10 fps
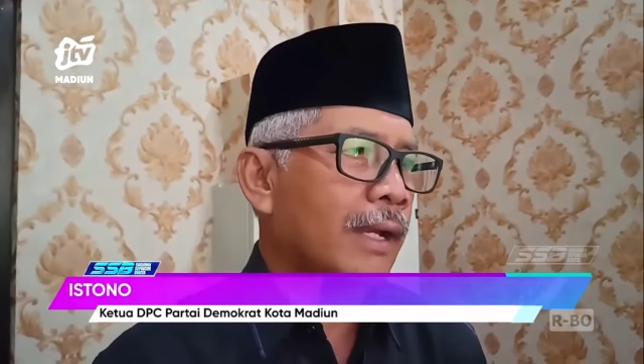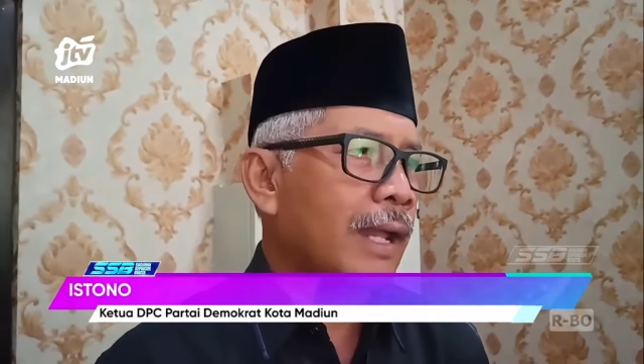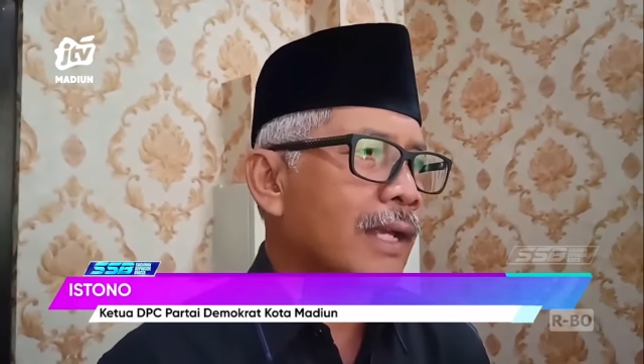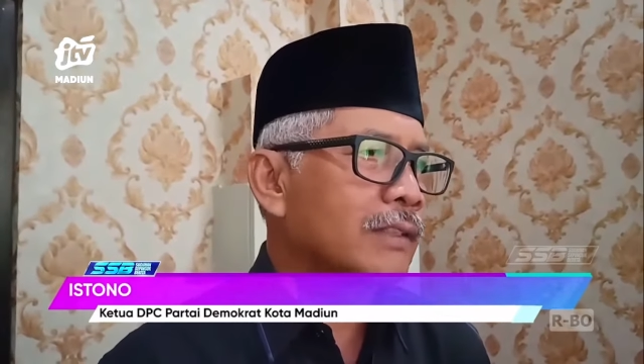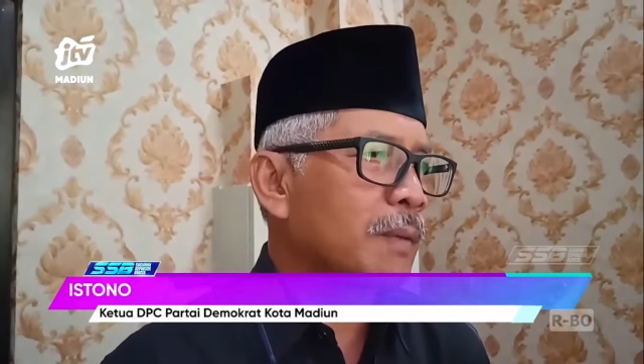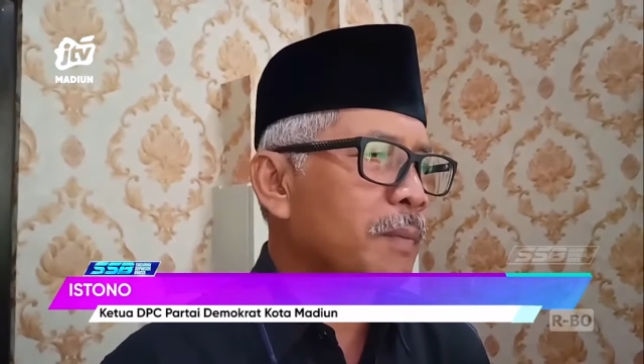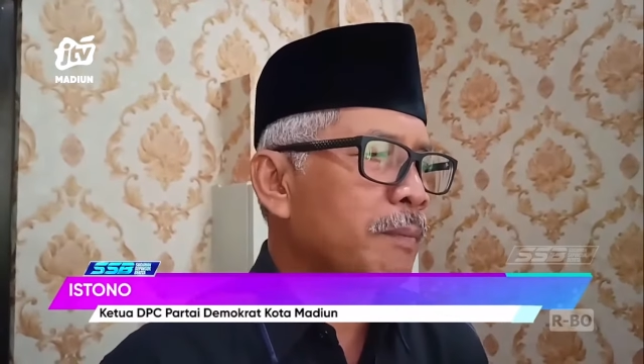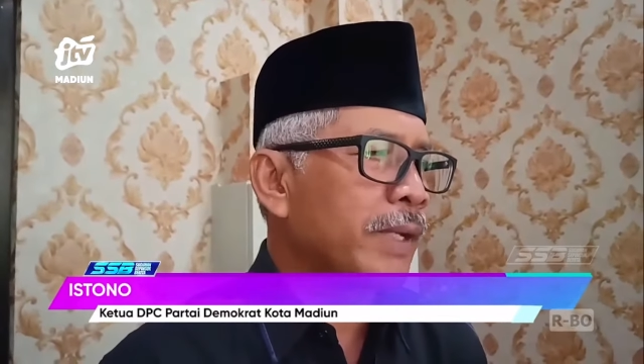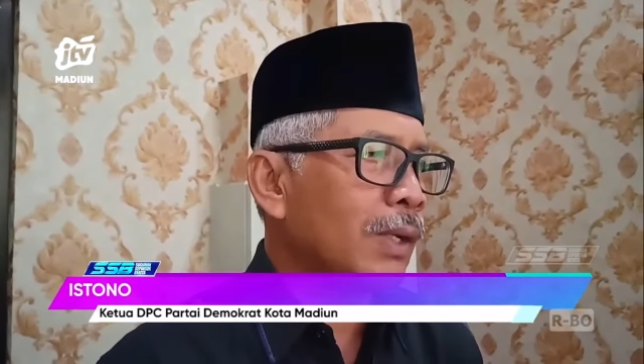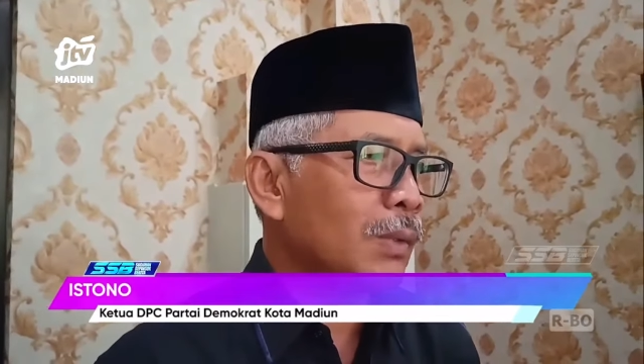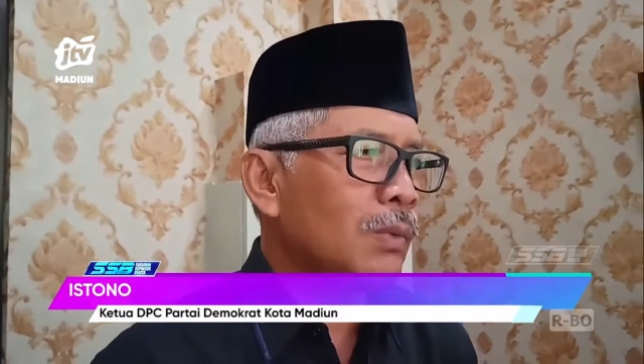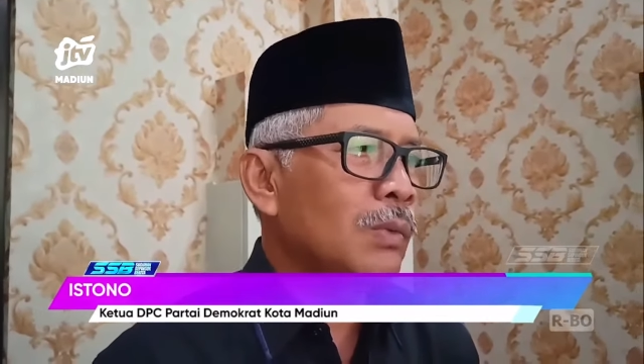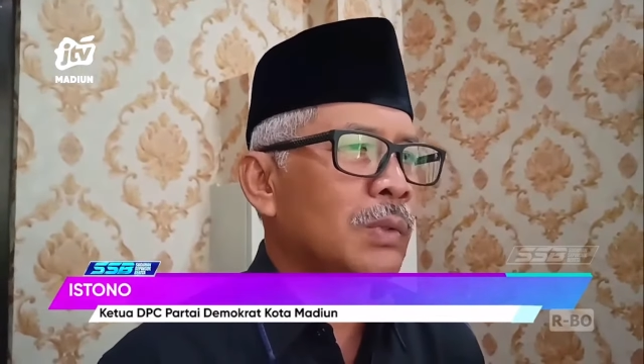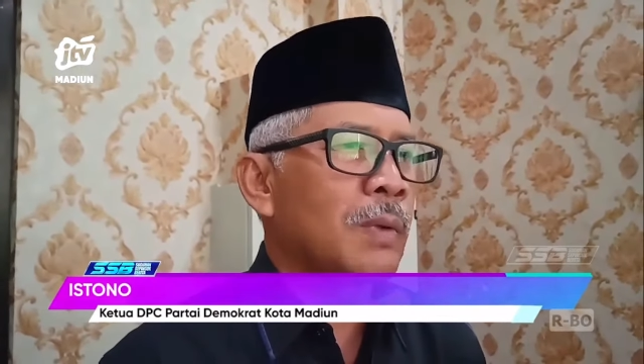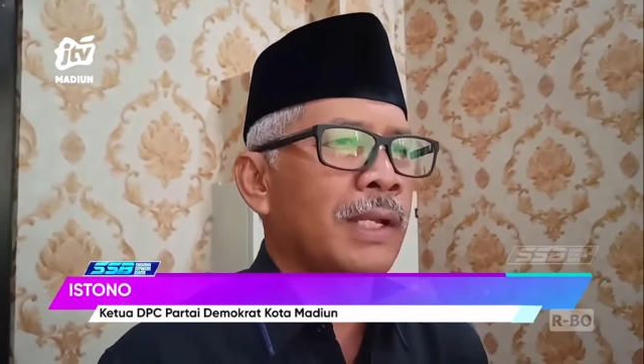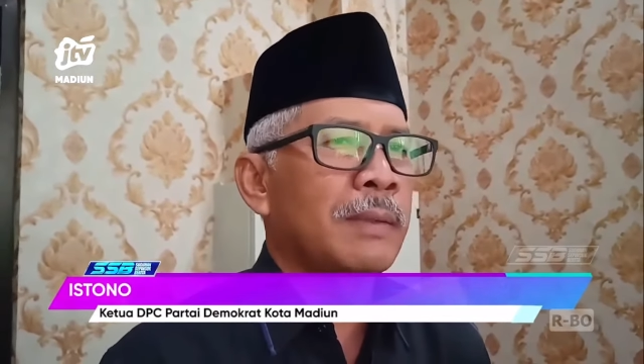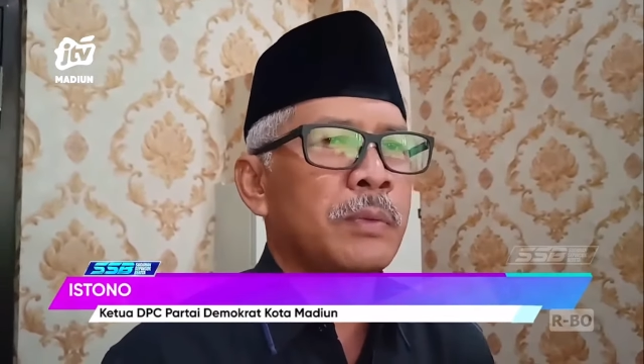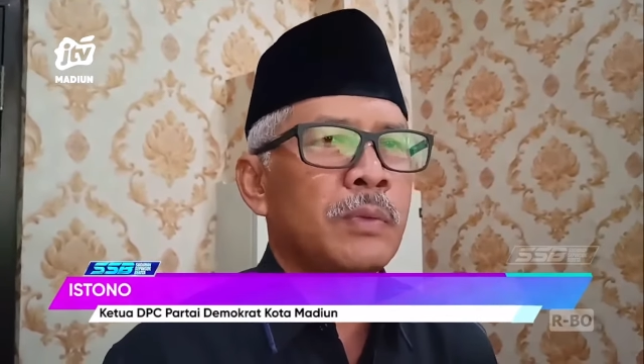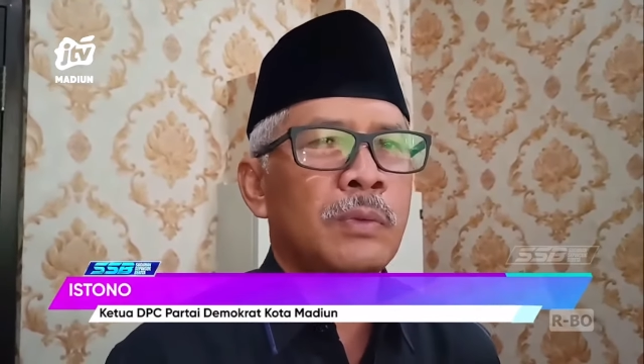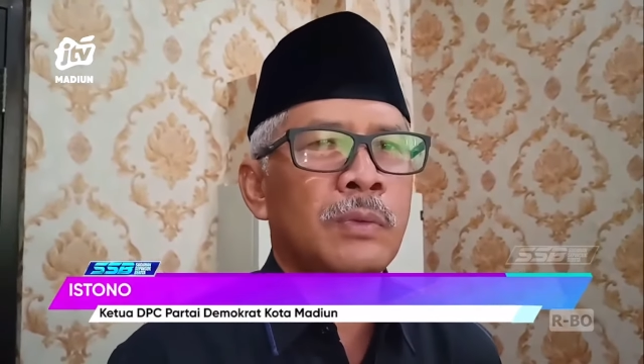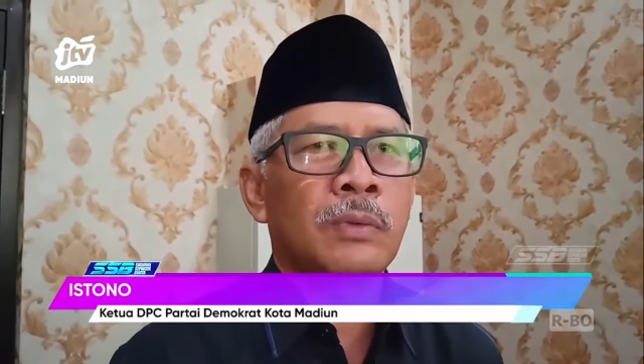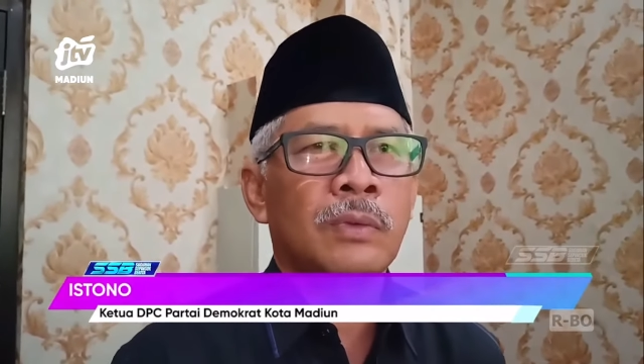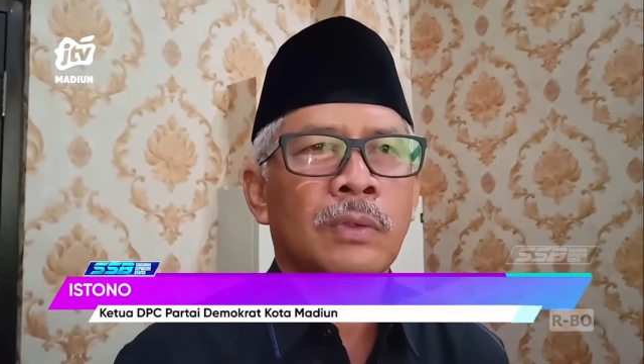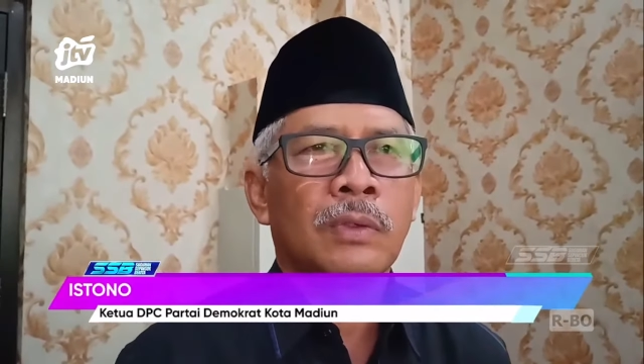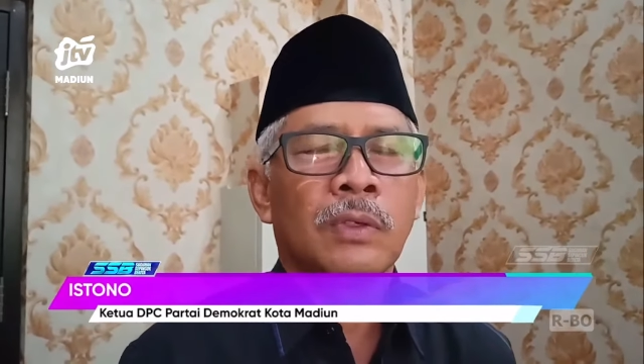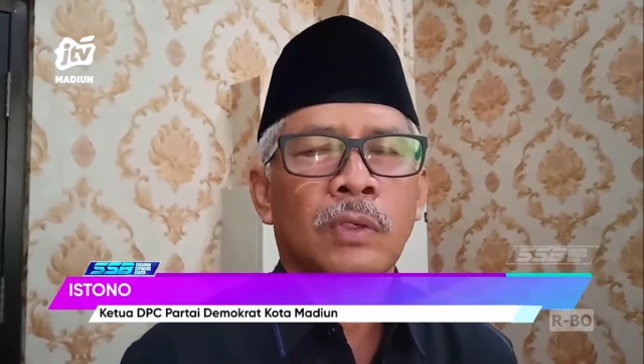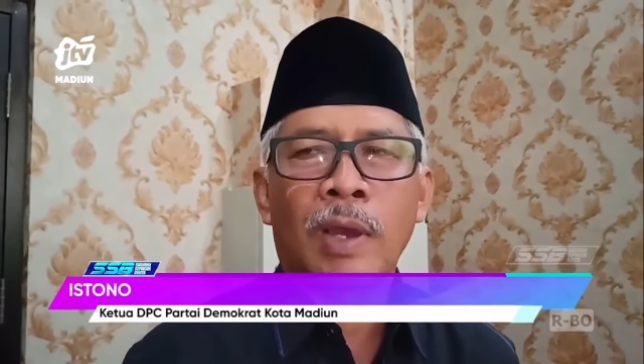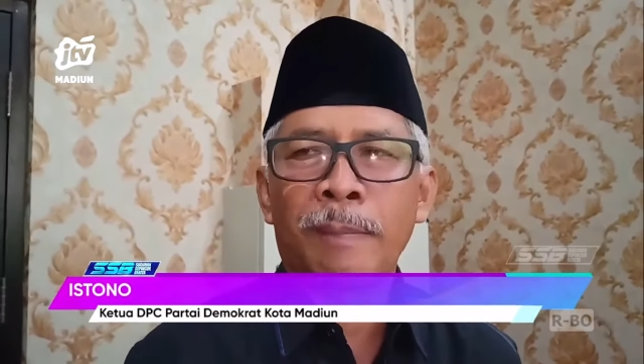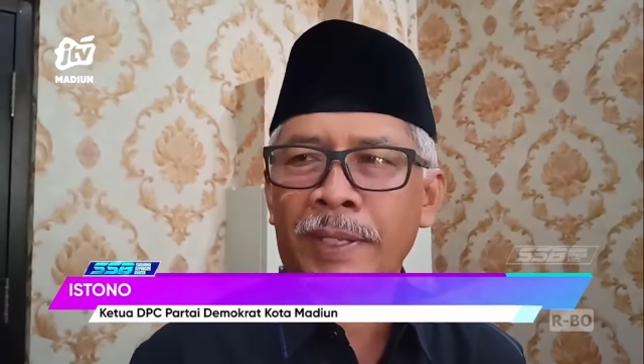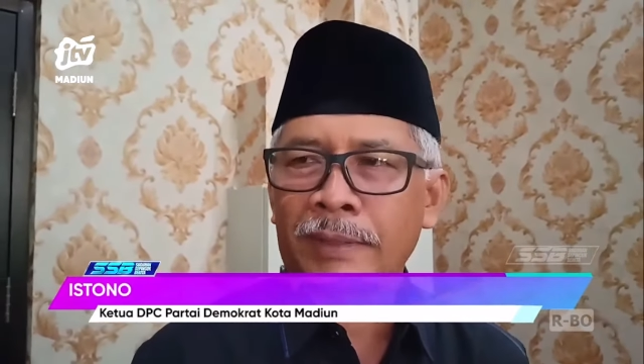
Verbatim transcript: karena hasil pemilu 2024